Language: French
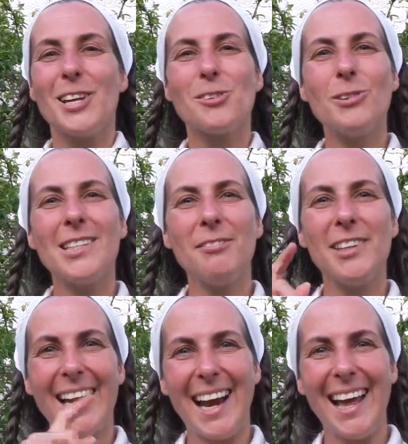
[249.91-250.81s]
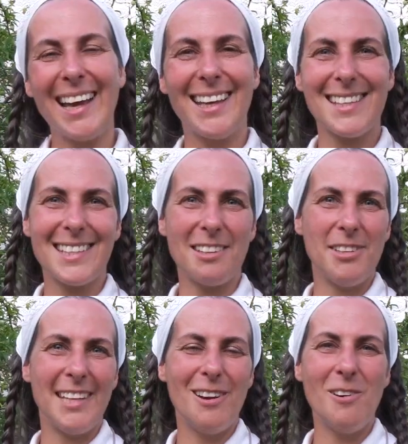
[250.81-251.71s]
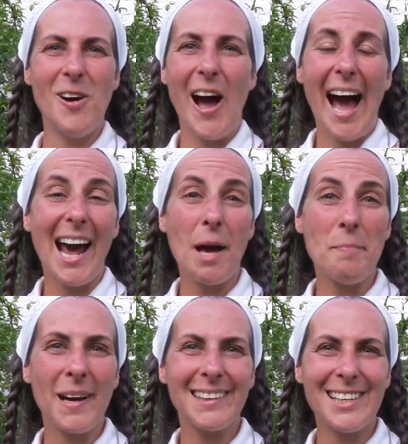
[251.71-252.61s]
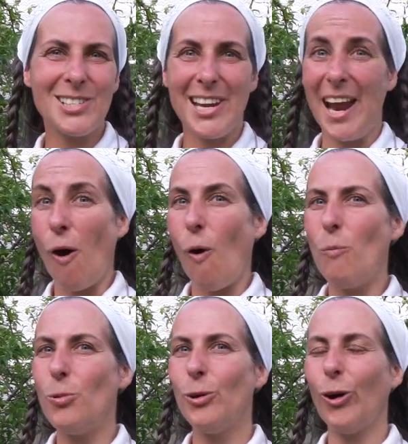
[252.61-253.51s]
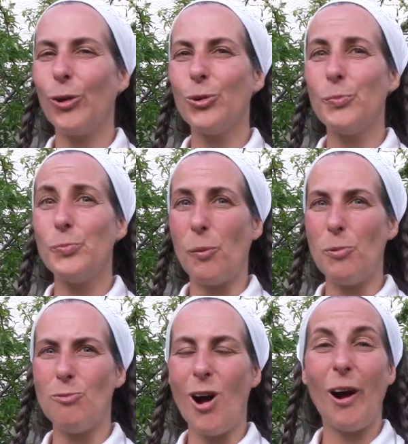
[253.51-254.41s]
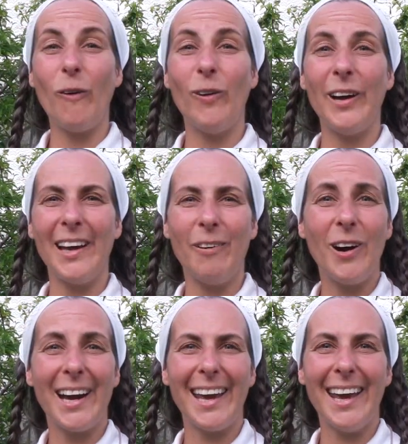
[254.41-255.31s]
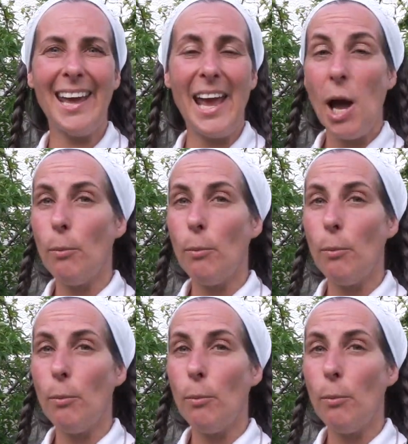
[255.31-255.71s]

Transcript: Je vous invite à liker cette vidéo, à la partager au plus grand nombre pour pouvoir co-créer.